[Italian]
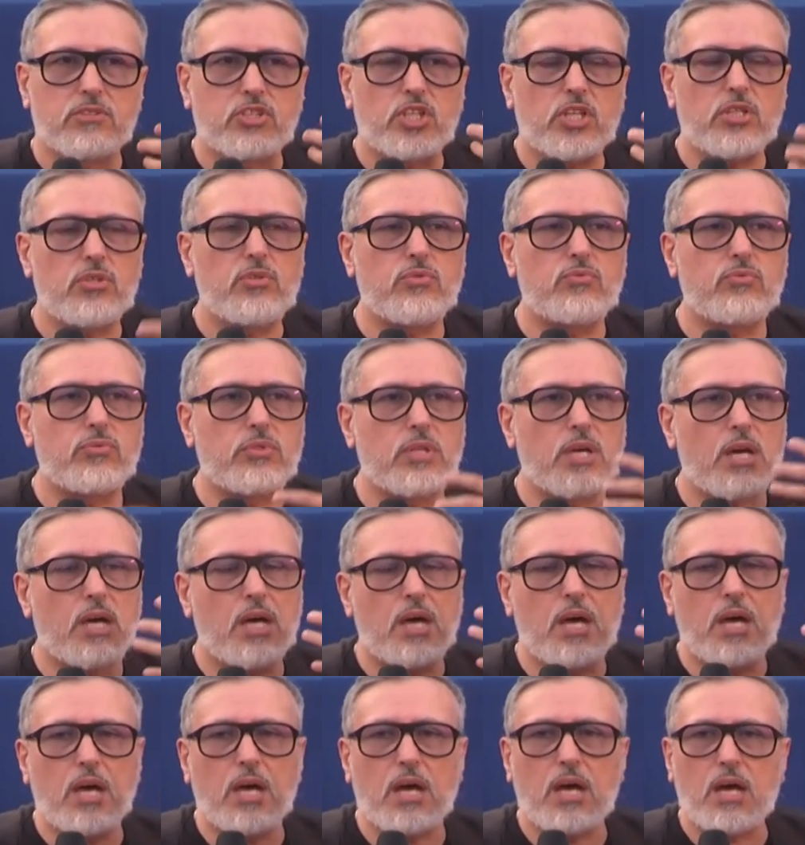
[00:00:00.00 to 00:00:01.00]
ci
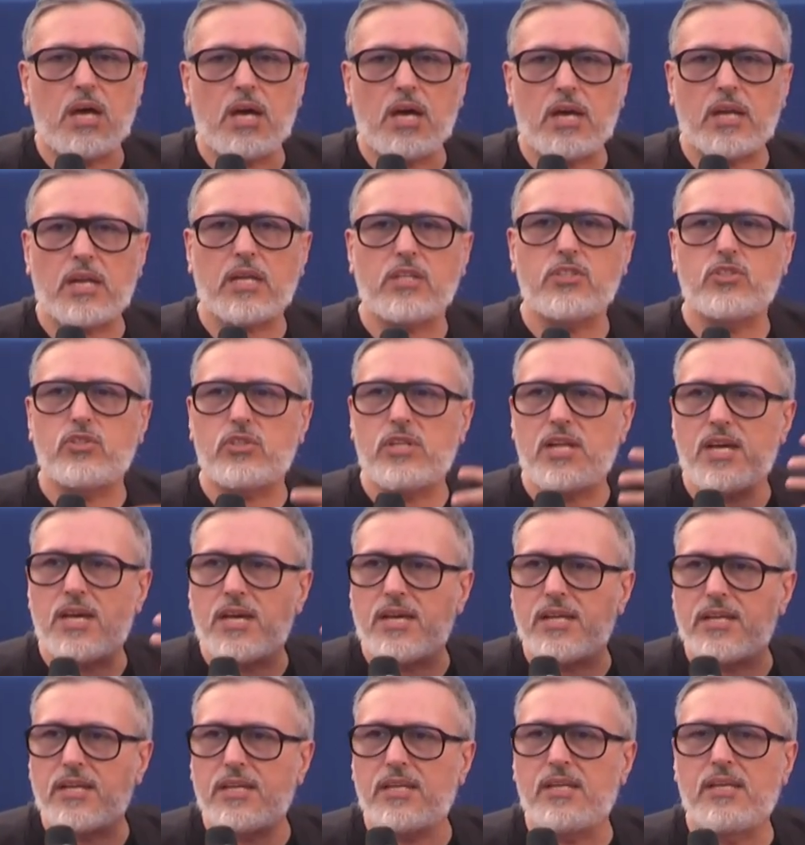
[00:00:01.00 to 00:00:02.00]
aiuta a
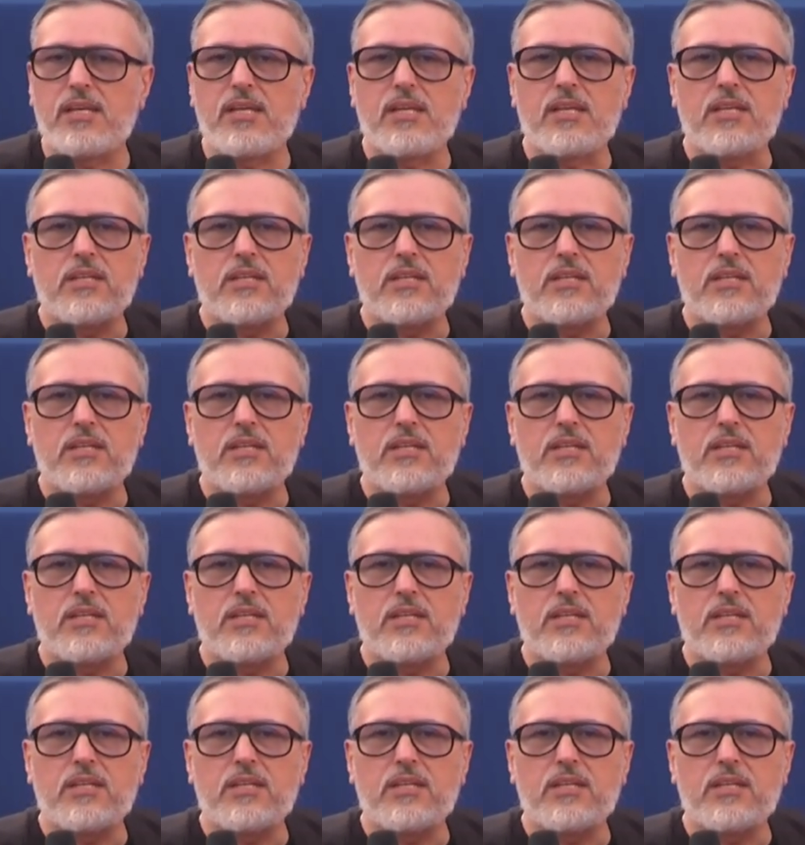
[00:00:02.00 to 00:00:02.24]
ragionare